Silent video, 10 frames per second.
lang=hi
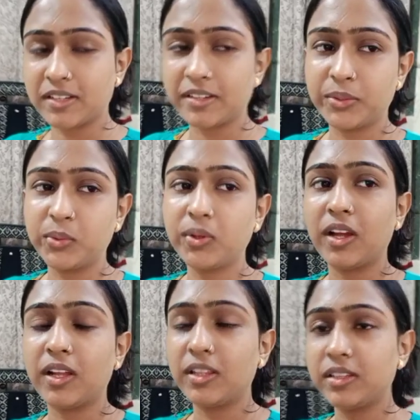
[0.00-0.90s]
कर रही हूँ
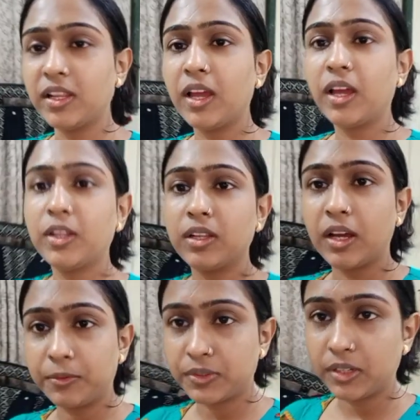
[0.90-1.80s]
कल
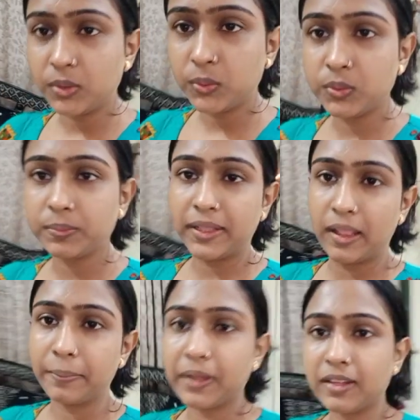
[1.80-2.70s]
आफ्टरनून मतलब
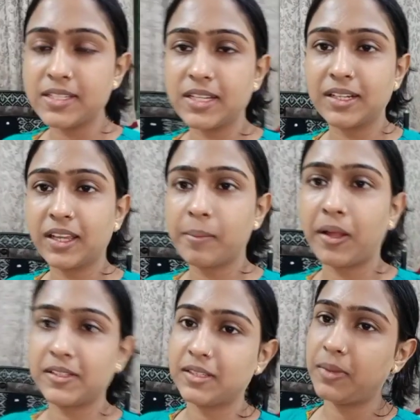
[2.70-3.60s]
कि लंच करने के
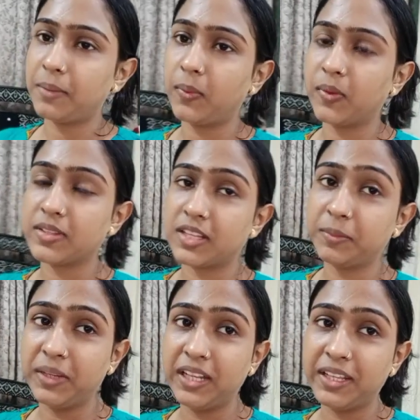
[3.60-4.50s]
बाद से मैं आप लोगों के साथ
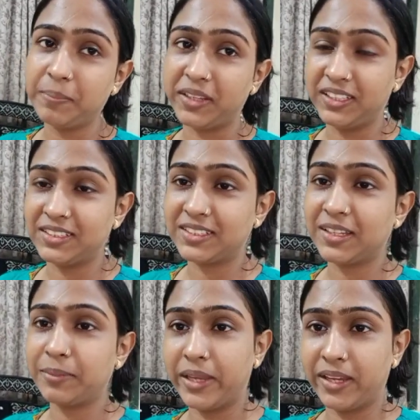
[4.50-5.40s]
मिल नहीं पाई थी इसका
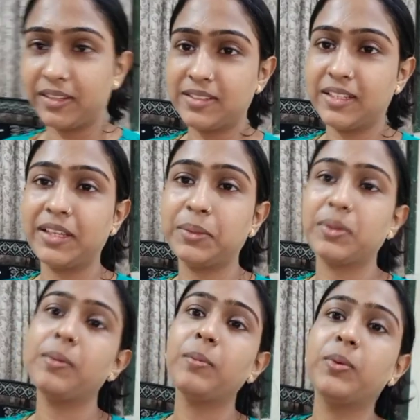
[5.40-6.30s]
भी एक रीज़न है क्योंकि
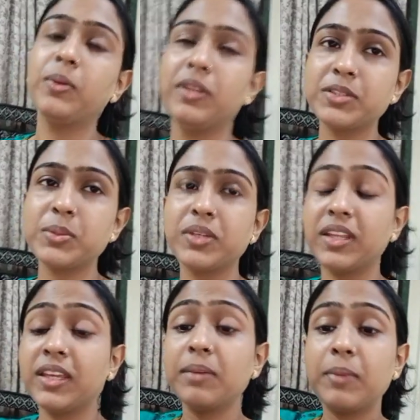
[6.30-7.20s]
मैं भूल ही चुकी थी
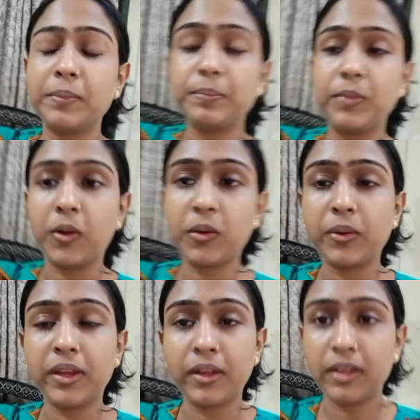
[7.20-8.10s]
कि मैं ब्लॉग को
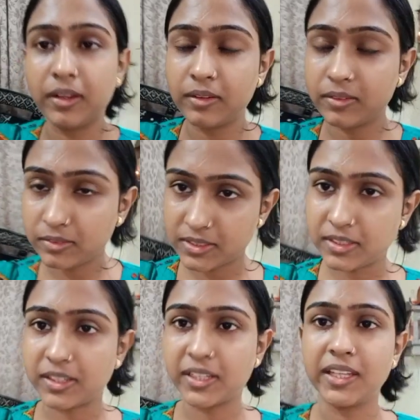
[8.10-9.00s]

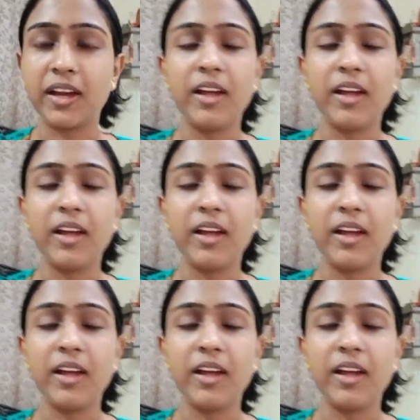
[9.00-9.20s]
स्टार्ट किया